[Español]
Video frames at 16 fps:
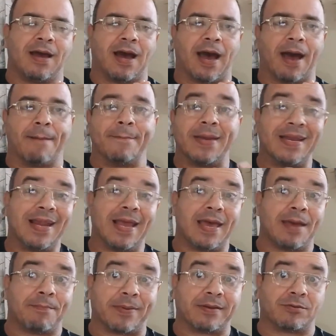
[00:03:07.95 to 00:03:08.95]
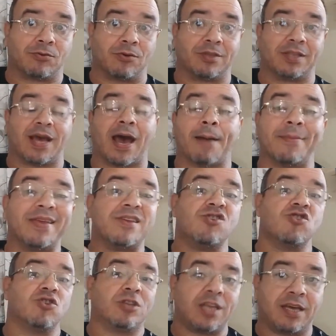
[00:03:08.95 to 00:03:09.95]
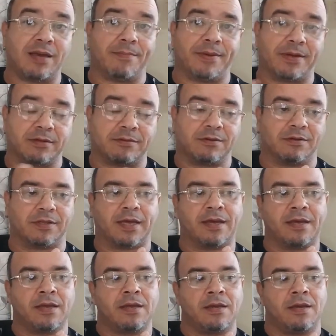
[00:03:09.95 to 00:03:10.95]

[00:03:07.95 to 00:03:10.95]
a miles de personas, a millones de personas,